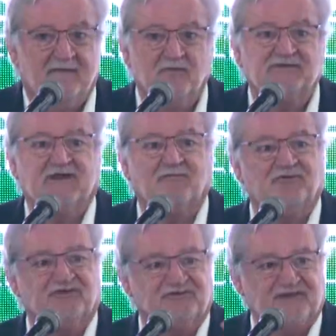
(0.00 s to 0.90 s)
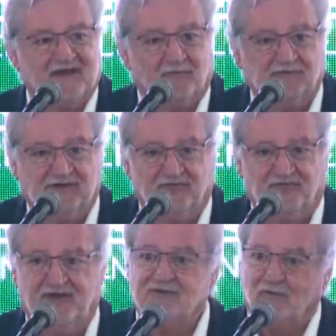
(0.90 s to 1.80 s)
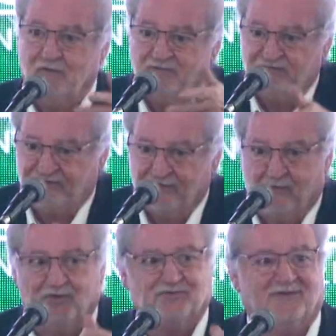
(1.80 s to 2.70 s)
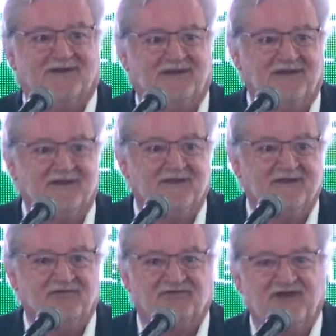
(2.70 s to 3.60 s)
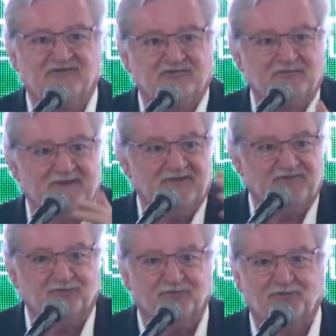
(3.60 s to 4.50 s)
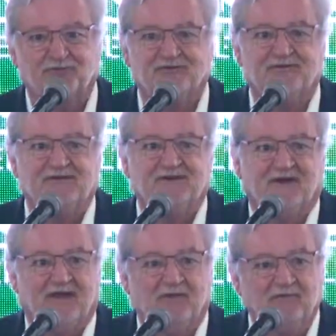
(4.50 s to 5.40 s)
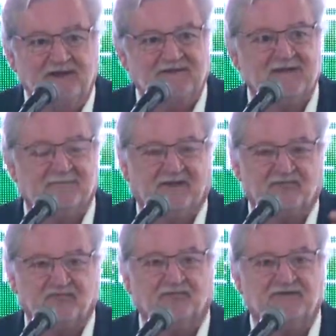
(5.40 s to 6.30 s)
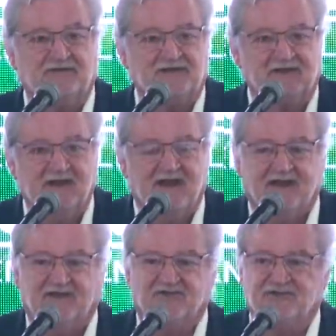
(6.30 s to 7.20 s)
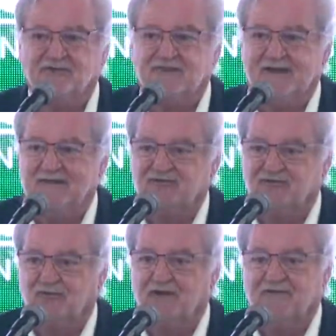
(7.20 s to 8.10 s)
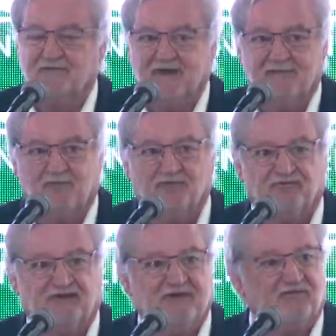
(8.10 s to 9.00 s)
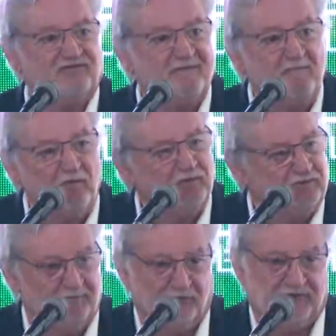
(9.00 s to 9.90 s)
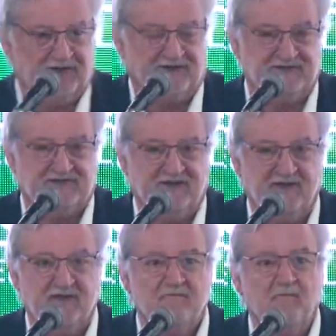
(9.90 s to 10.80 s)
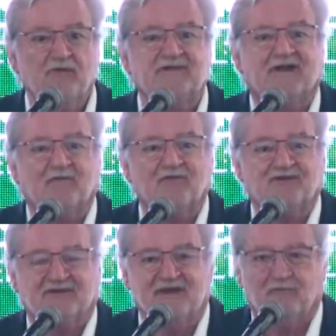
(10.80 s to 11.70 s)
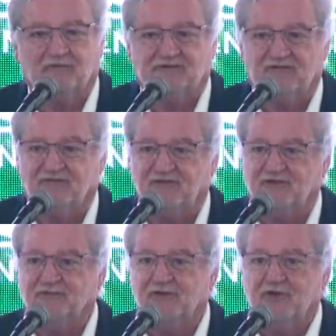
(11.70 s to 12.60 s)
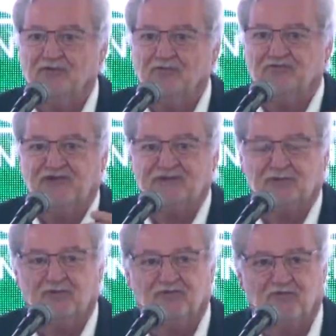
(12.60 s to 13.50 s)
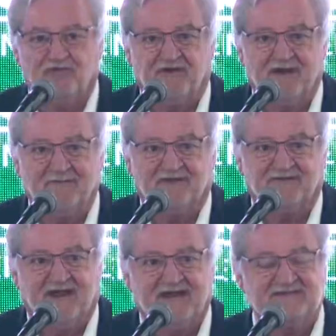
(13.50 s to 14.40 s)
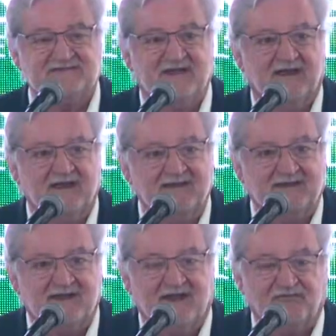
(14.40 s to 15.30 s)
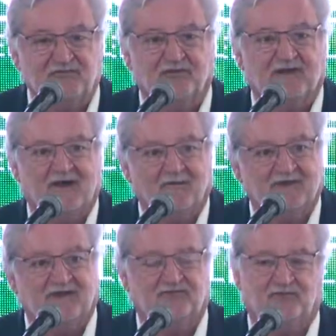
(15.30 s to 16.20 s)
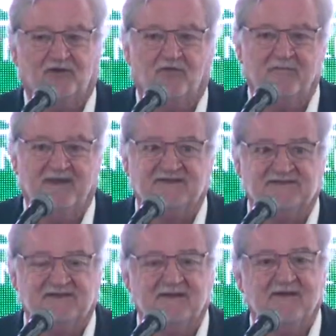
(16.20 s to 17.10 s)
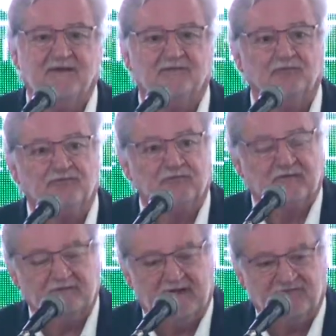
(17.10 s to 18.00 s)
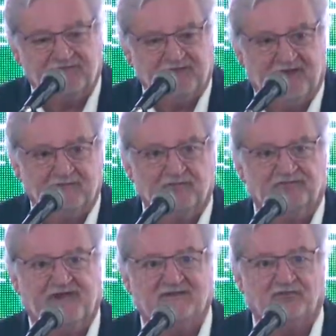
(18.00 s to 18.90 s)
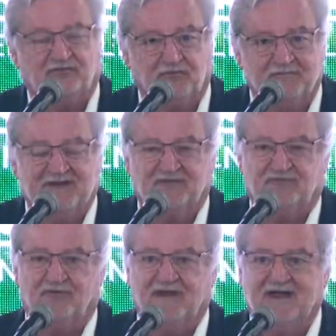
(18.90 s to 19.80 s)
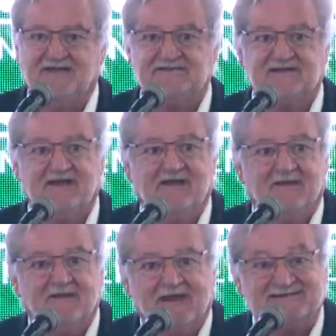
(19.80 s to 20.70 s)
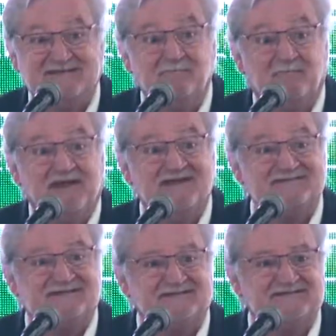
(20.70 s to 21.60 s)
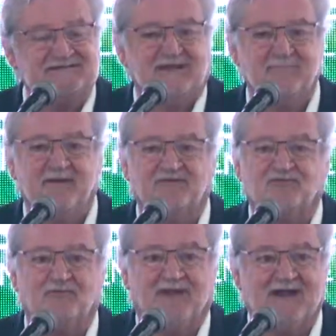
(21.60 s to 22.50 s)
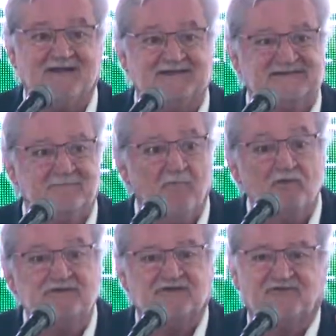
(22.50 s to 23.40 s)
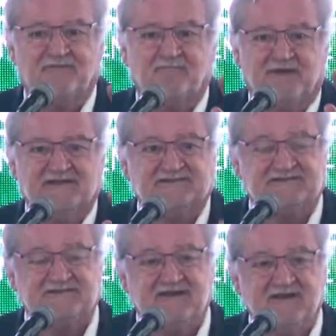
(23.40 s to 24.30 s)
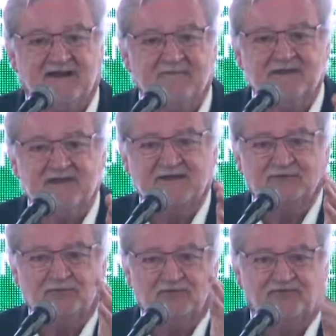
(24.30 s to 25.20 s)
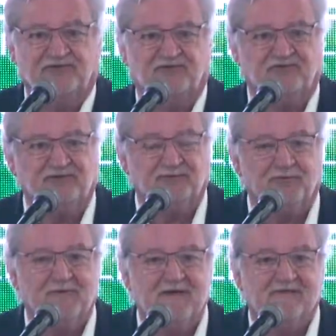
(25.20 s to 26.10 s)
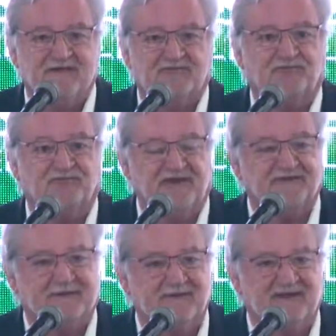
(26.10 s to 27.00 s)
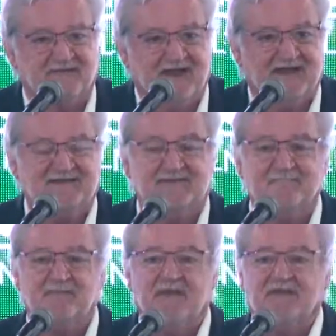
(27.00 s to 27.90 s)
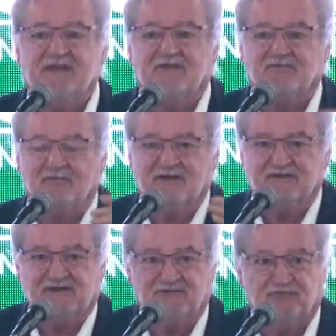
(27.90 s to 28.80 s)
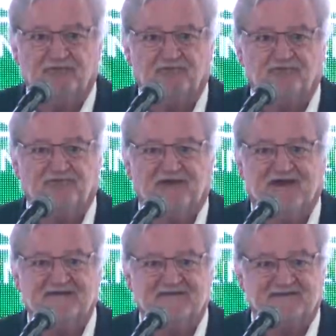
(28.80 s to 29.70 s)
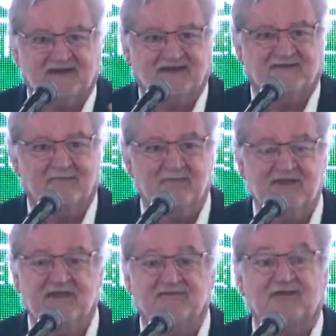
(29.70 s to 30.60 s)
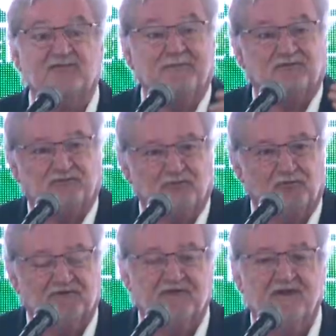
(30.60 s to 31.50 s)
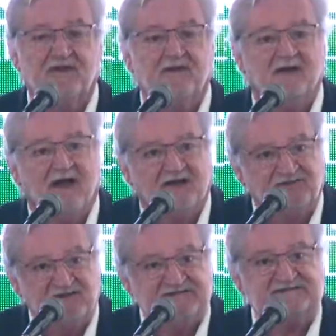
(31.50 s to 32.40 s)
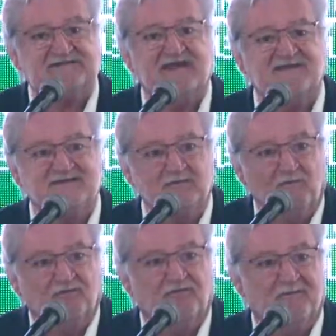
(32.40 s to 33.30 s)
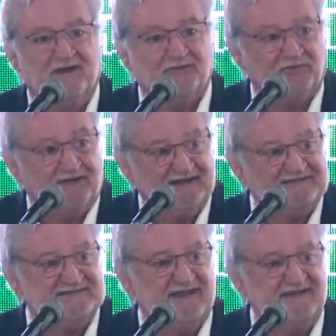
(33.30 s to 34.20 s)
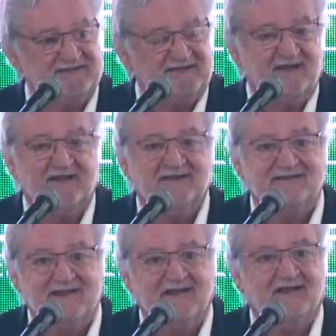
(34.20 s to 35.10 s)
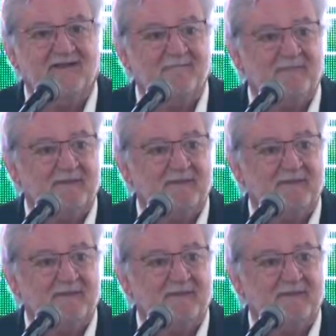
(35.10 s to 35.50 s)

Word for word: Muita coisa está acontecendo, como esse encontro aqui, gente do Brasil todo, reunida para discutir a questão da Amazônia, do carbono zero. Isso é muito importante. Muita coisa tem acontecido nos setores governamentais, internacional e nacionalmente, no, nas, nos entes subnacionais, nas empresas, em particular, nas muitas empresas caminhando no sentido da sustentabilidade, nas organizações sociais, nas academias, nas pessoas a gente sente um movimento crescente de,